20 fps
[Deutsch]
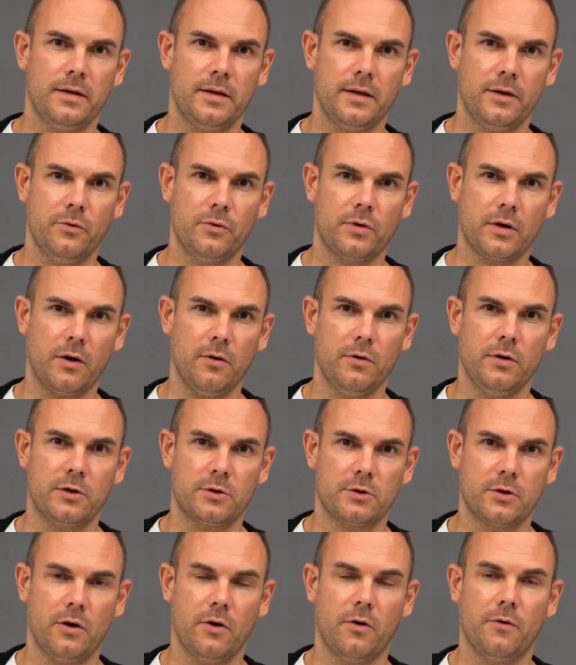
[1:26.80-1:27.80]
Der
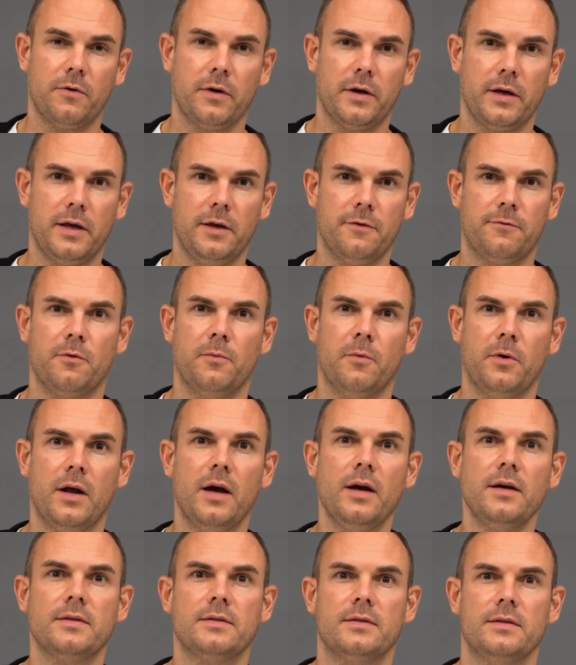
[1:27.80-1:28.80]
Hydraulikschlauch
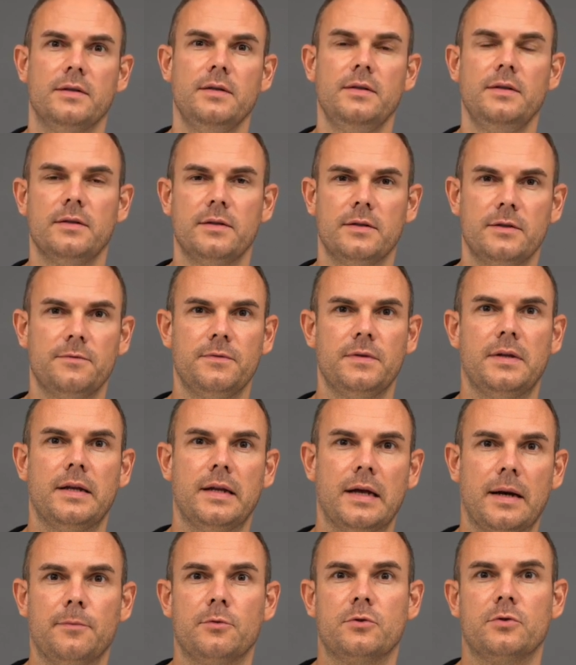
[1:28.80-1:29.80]
E85 ist, wie der
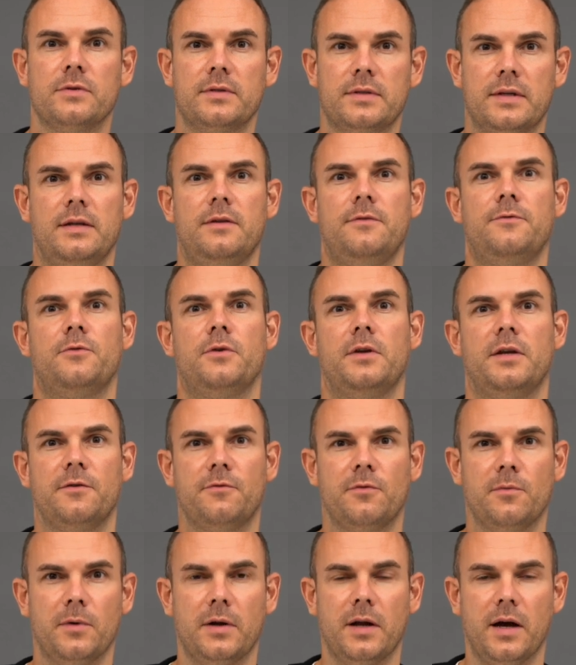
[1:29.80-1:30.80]
Name schon sagt, für
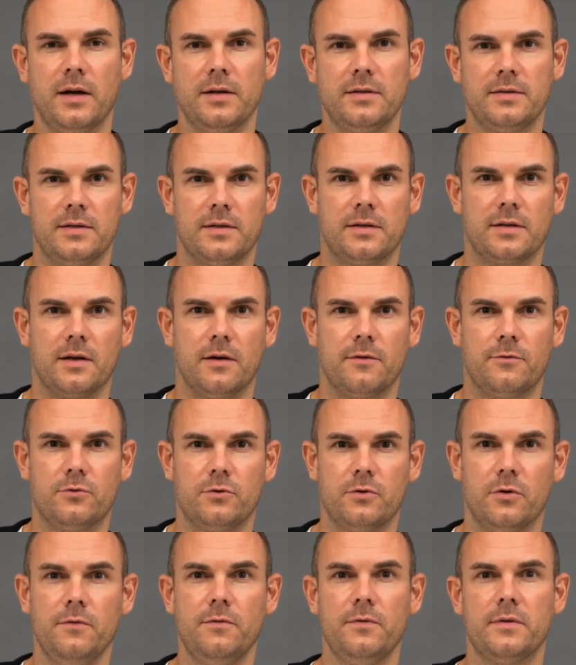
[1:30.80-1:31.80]
E85
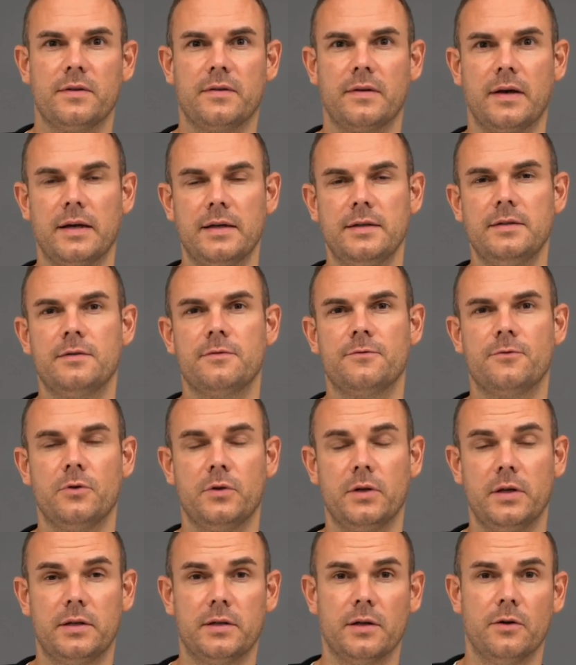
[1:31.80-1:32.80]
Kraftstoff, das heißt für
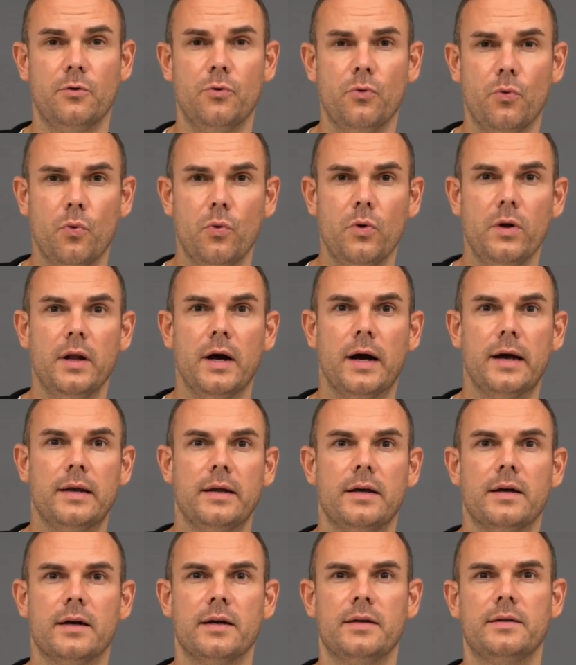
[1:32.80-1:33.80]
Ethanol
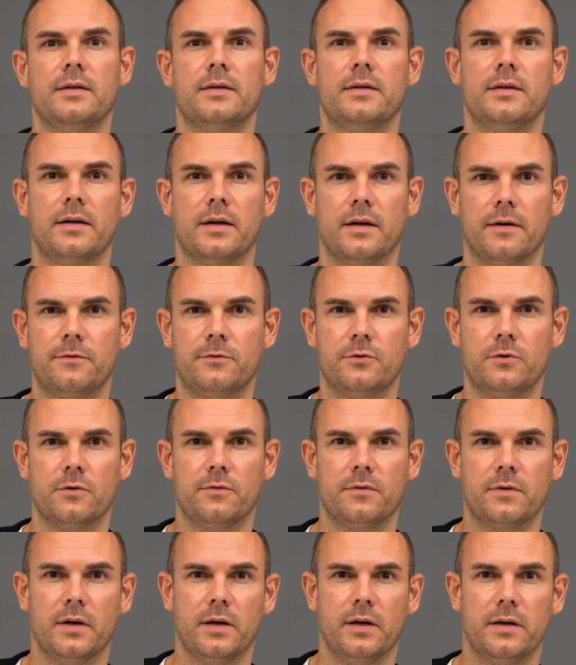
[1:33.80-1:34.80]
angereicherten
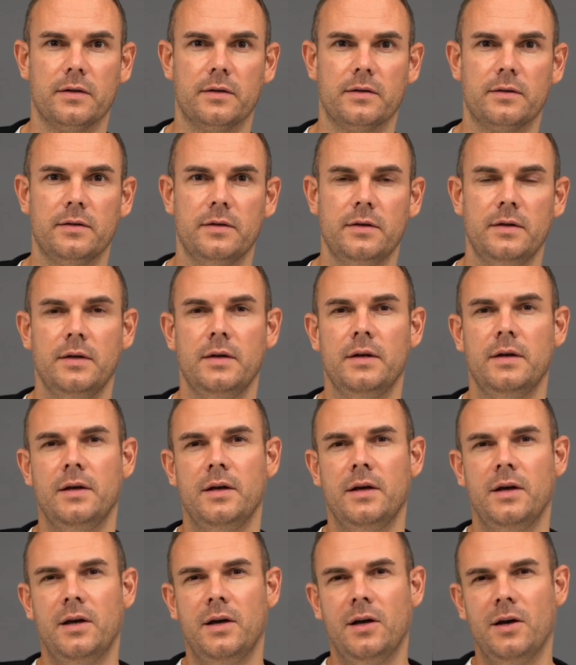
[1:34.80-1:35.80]
Kraftstoff geeignet.
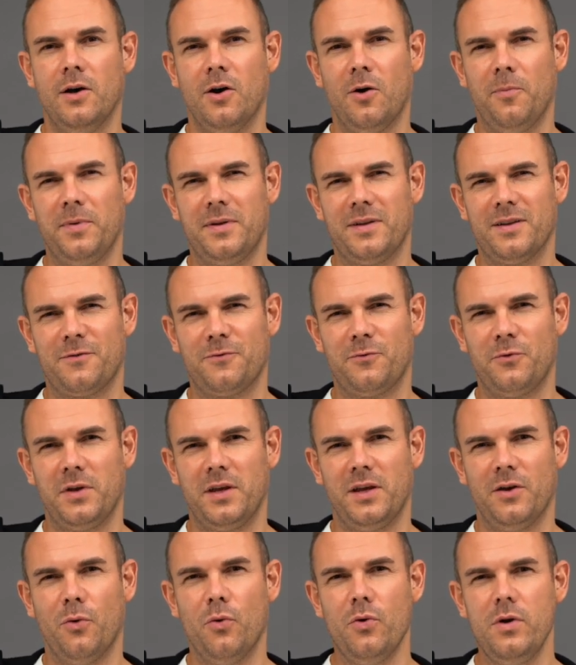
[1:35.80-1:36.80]
Ob ich das für
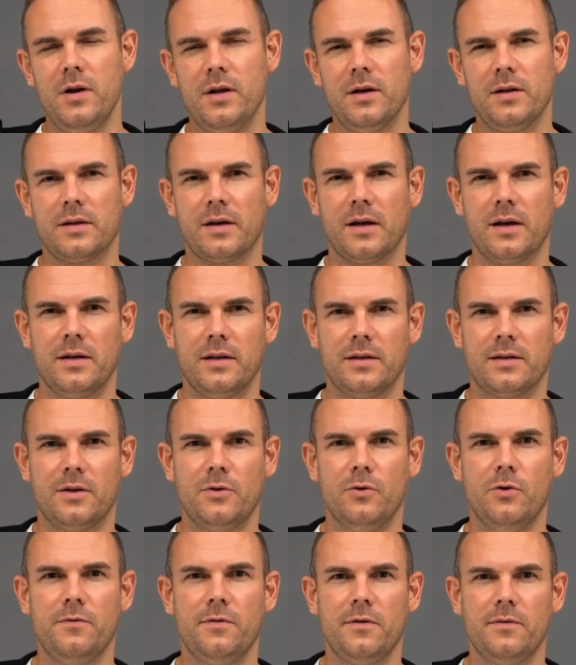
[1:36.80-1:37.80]
E100 rein
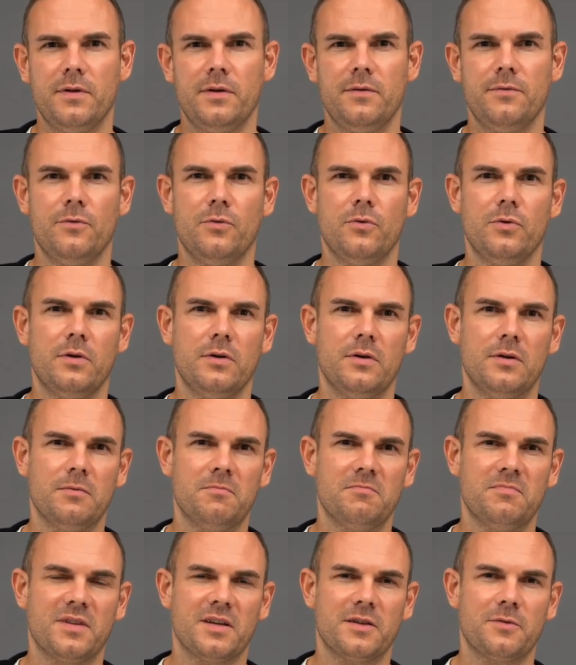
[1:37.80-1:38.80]
Ethanol verwenden würde,
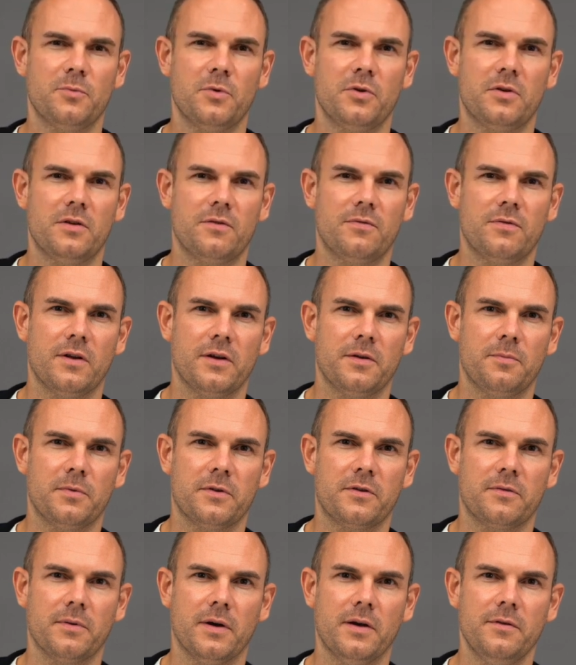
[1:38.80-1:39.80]
das möchte ich vielleicht
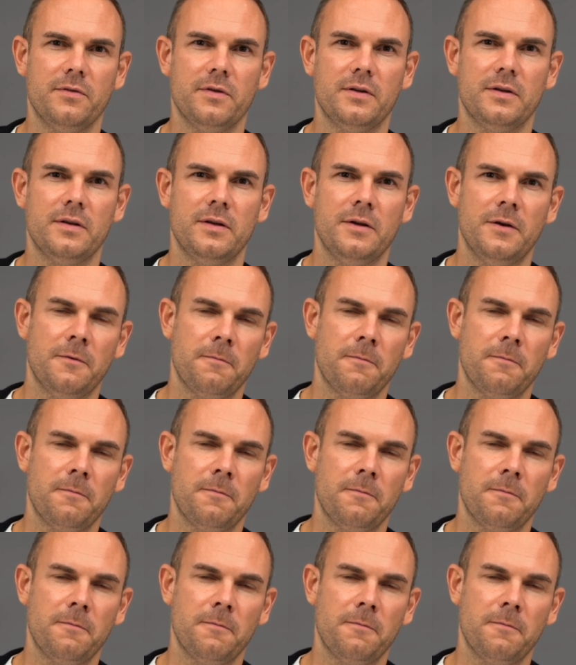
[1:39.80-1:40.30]
bezweifeln.